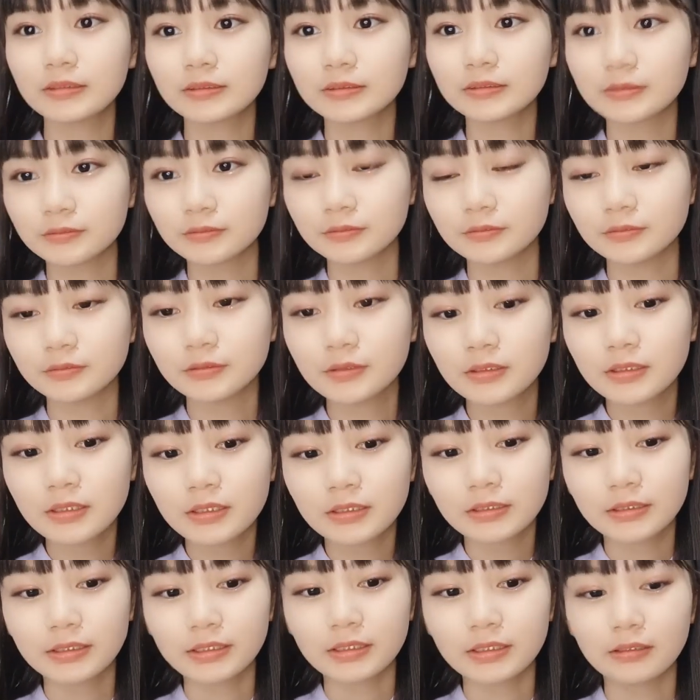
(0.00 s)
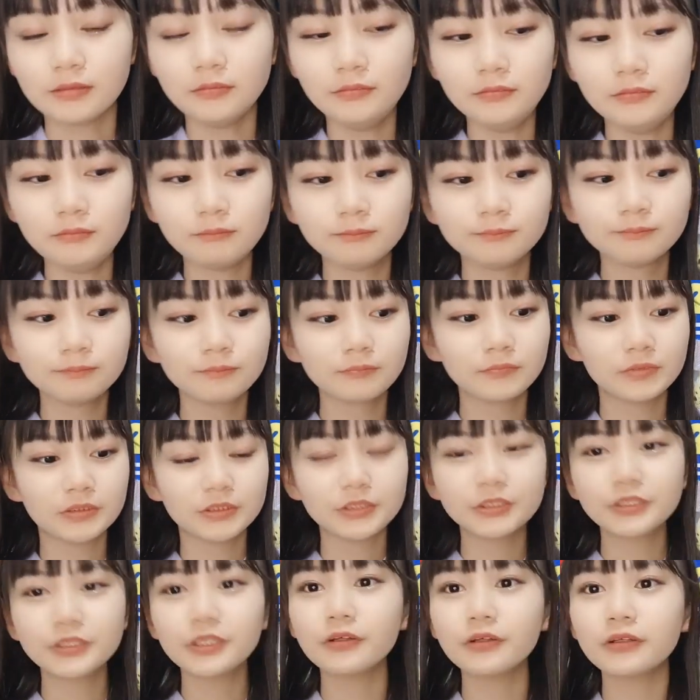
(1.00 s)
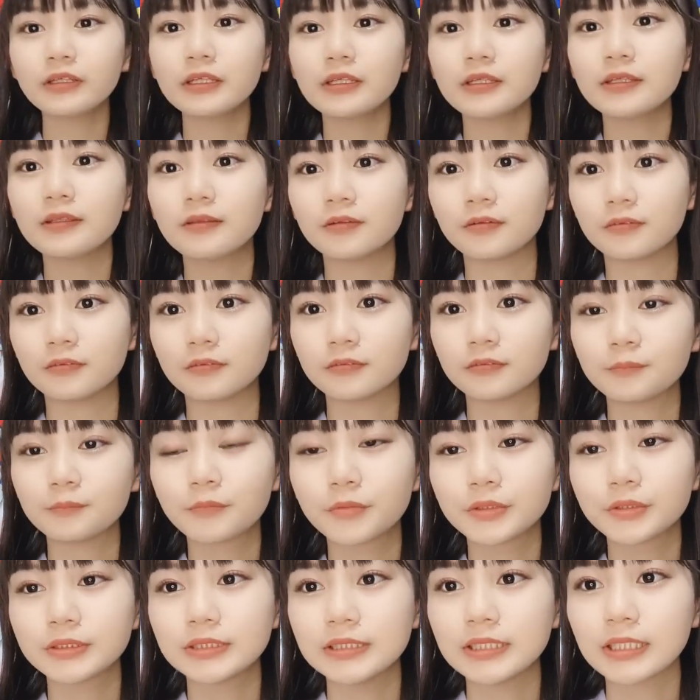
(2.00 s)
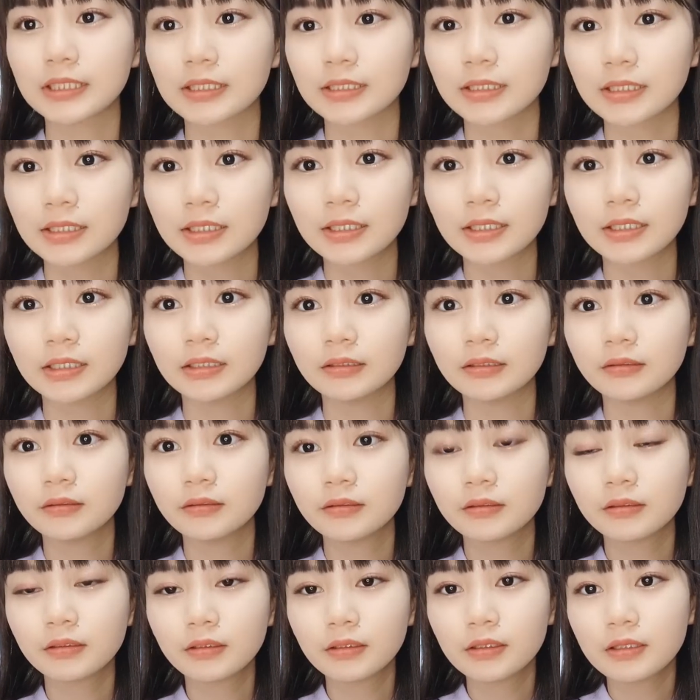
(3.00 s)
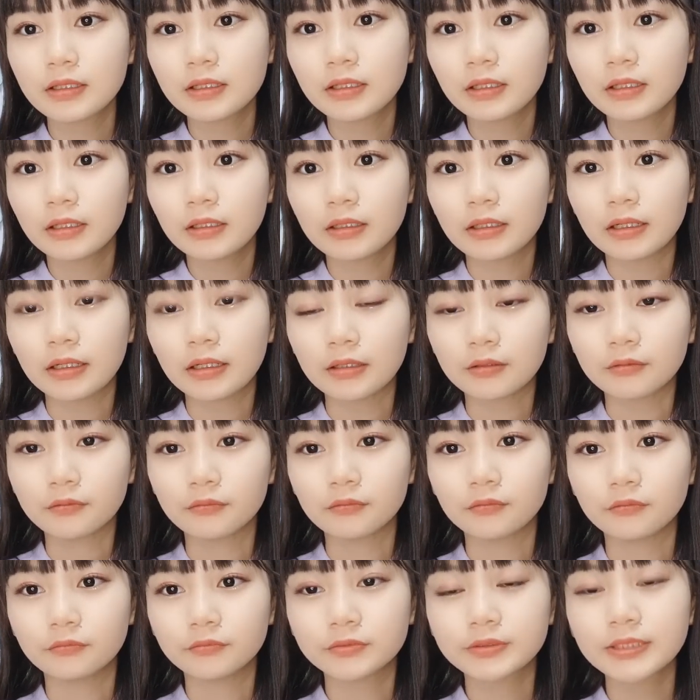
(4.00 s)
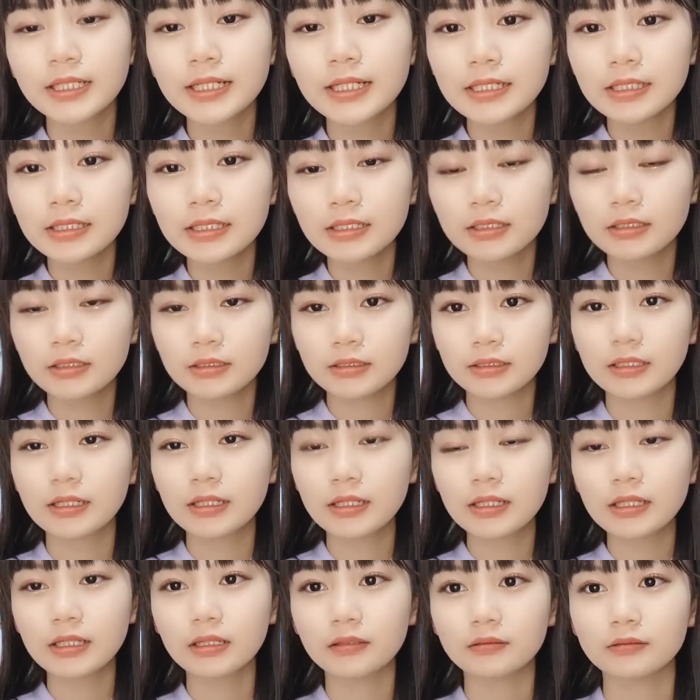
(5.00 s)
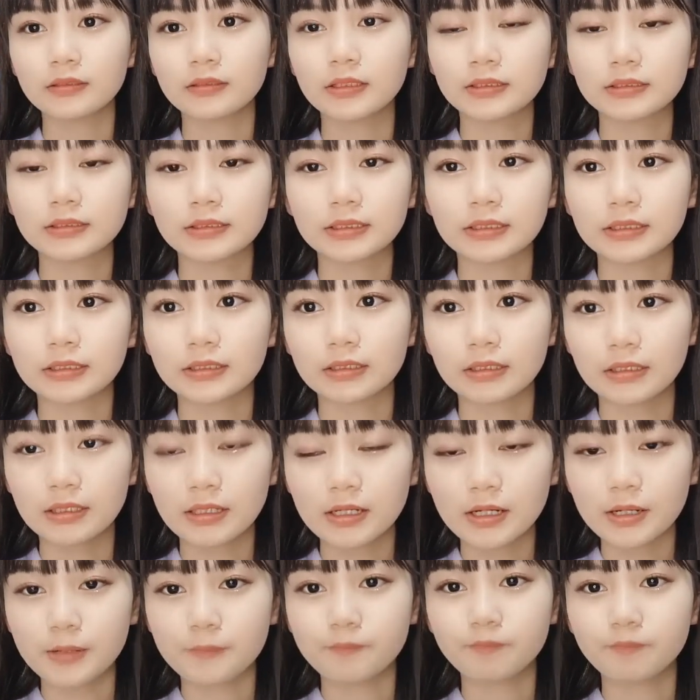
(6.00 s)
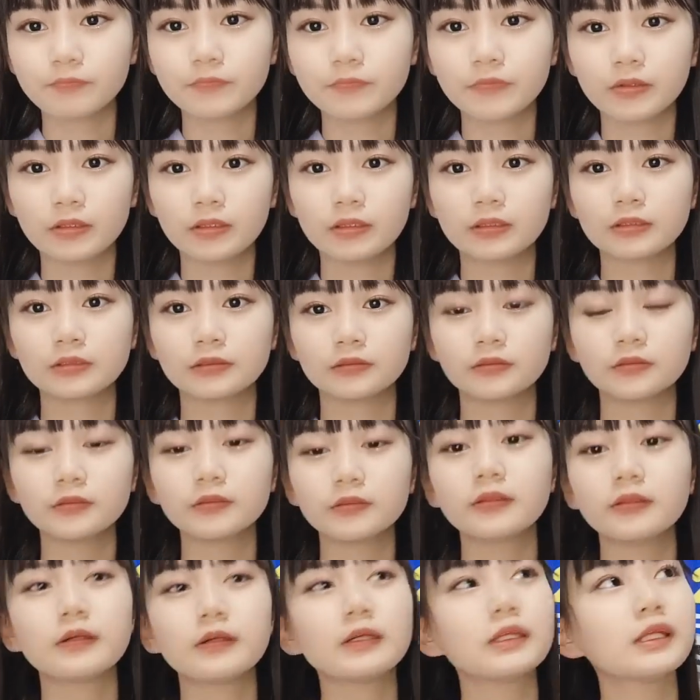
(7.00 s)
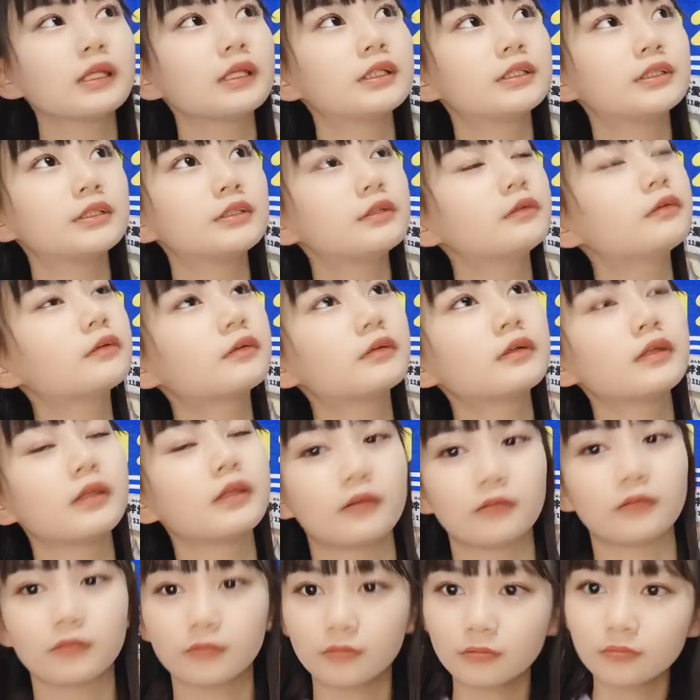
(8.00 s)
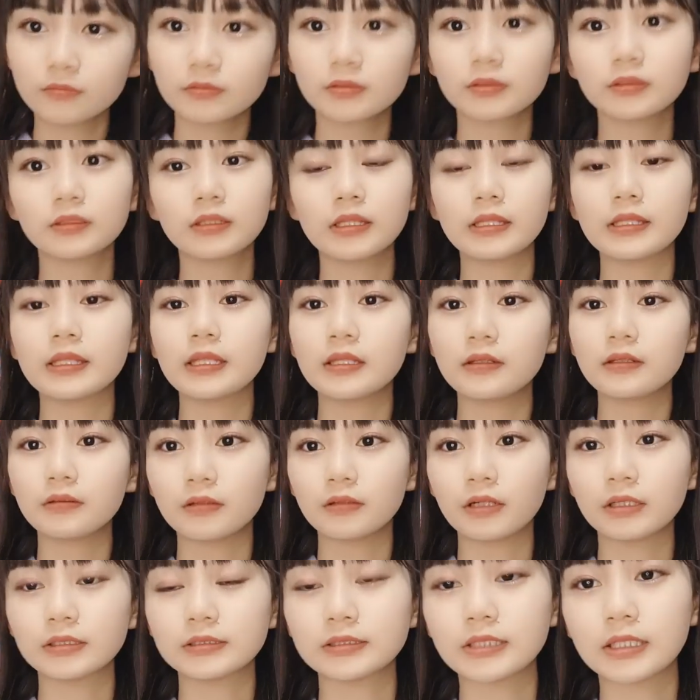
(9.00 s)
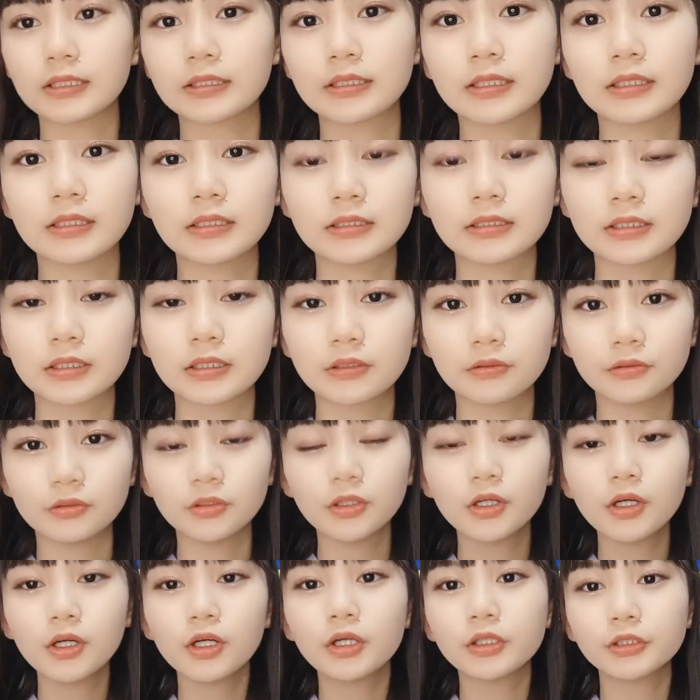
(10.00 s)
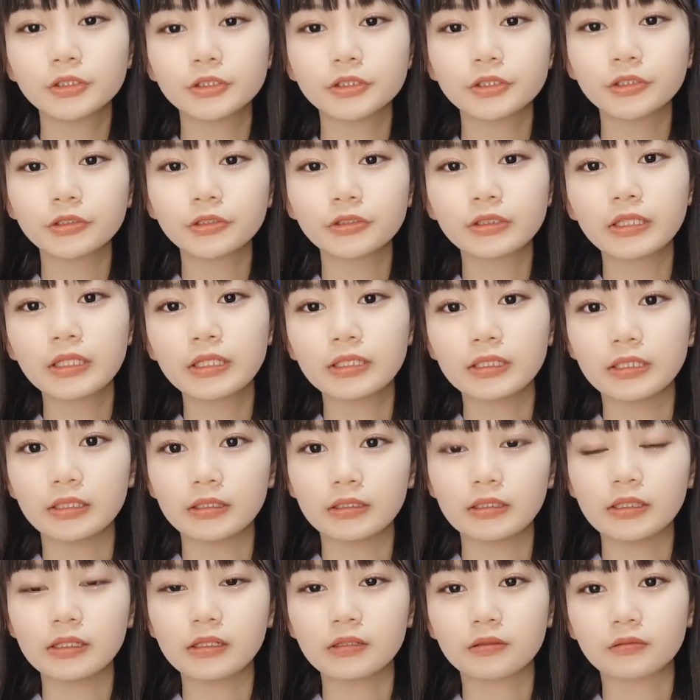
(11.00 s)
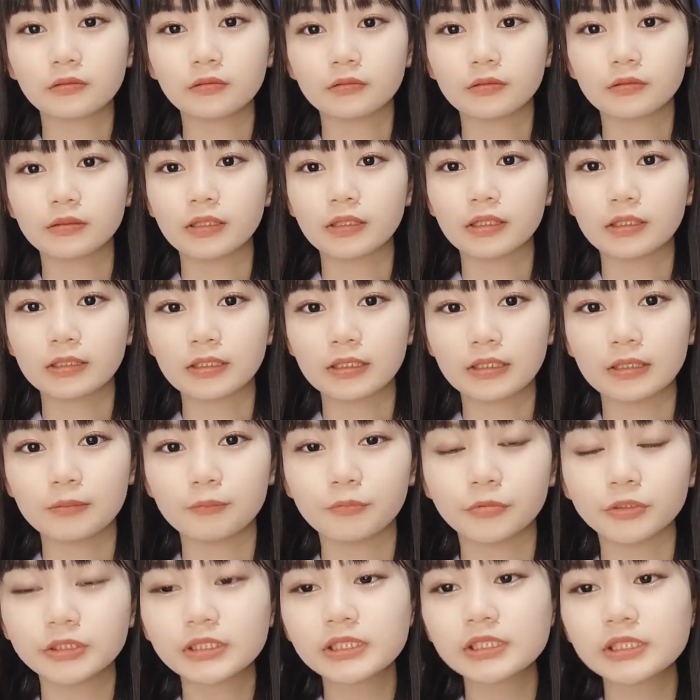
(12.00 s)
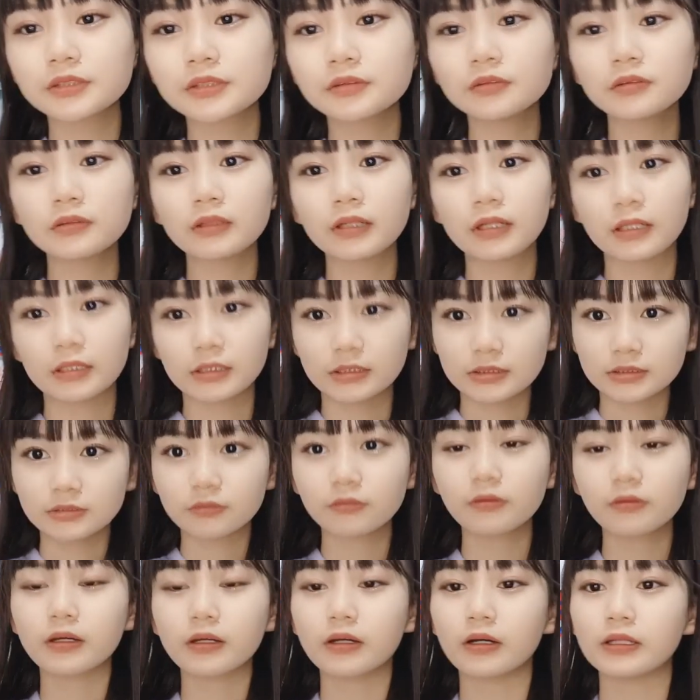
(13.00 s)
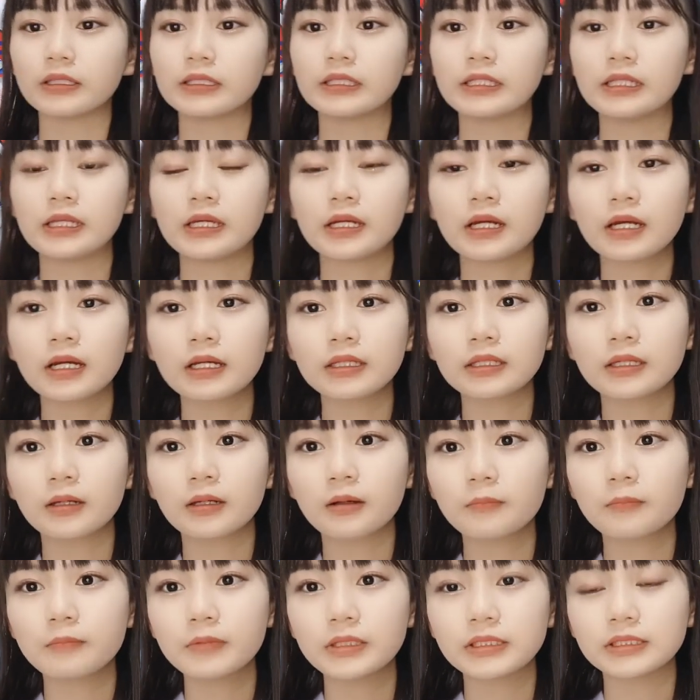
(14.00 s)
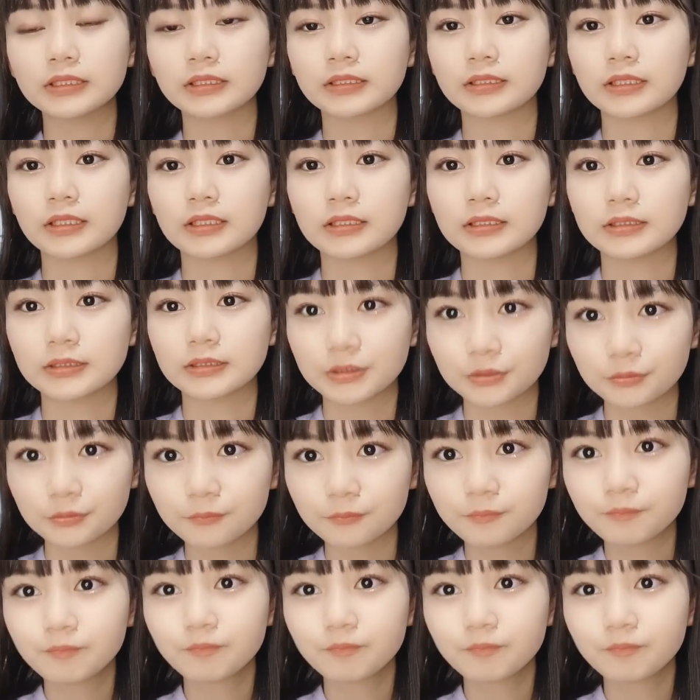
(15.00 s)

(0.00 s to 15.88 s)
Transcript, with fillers: そうで14人のポジだからあの2人出れなくなっちゃったから本当はね16人かなで出るはずだったんですけど14人で出ることになってポジションとかねすごい変わってリハが長引いちゃったんですよ